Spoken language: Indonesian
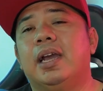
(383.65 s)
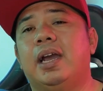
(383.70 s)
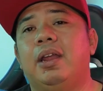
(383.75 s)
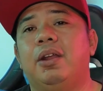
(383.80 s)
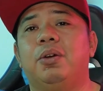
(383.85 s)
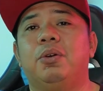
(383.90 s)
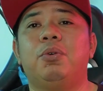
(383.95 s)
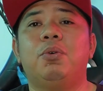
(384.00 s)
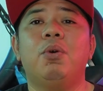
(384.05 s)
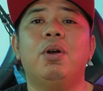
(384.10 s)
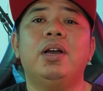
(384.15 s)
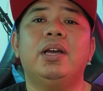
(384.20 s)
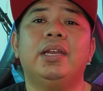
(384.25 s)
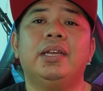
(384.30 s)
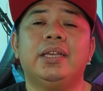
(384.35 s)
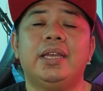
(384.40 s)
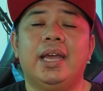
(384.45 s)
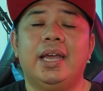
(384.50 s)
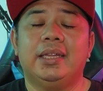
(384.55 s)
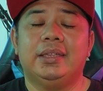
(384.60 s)
kalau gue
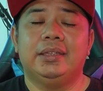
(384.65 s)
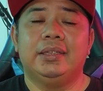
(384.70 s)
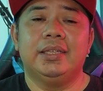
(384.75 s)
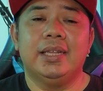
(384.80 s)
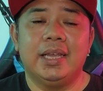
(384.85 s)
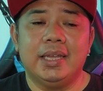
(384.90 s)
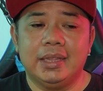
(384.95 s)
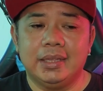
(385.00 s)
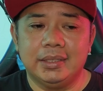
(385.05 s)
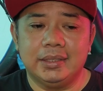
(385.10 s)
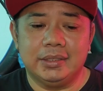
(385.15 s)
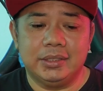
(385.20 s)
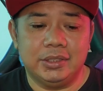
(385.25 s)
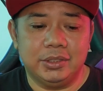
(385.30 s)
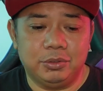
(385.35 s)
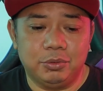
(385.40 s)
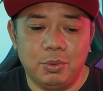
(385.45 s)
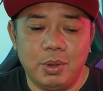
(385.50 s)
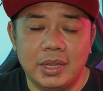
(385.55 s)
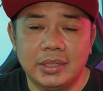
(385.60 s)
ngelihat dari
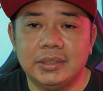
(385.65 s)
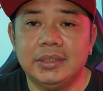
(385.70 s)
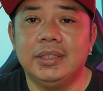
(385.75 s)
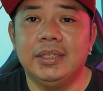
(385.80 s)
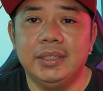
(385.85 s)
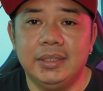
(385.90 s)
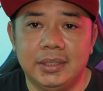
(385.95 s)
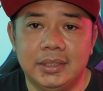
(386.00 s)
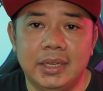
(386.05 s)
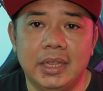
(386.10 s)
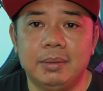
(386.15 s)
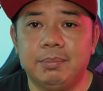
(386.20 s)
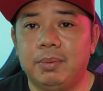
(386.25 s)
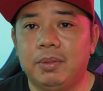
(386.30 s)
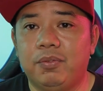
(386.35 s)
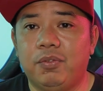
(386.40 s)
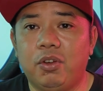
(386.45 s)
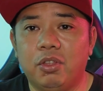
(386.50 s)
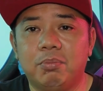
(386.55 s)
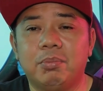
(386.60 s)
situasi ini dari
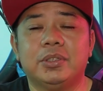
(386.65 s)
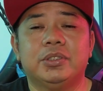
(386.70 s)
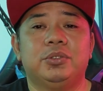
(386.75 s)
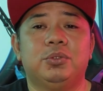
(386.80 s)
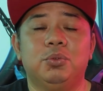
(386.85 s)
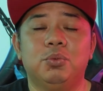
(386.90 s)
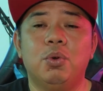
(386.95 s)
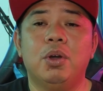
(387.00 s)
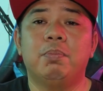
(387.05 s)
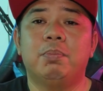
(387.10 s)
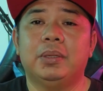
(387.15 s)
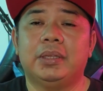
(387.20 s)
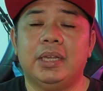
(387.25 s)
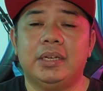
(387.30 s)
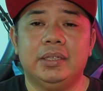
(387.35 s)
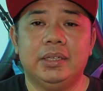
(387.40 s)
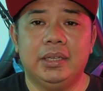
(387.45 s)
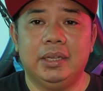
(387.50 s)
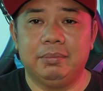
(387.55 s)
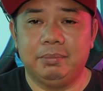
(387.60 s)
performance dua
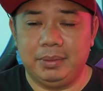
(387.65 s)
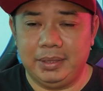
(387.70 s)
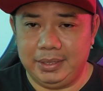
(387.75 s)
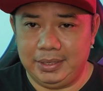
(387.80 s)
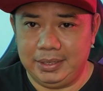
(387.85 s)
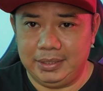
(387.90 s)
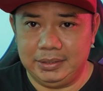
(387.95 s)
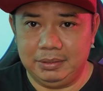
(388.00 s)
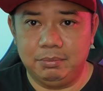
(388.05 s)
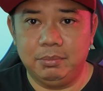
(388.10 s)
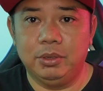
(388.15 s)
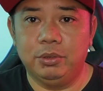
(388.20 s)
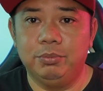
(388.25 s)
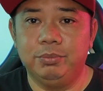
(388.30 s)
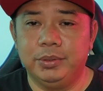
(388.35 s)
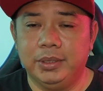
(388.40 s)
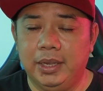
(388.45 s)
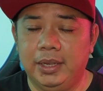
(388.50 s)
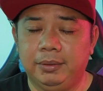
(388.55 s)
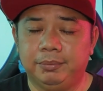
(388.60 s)
pertandingan mereka
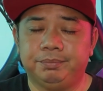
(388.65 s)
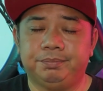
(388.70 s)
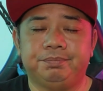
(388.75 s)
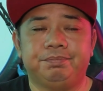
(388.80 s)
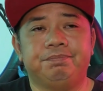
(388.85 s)
sebelumnya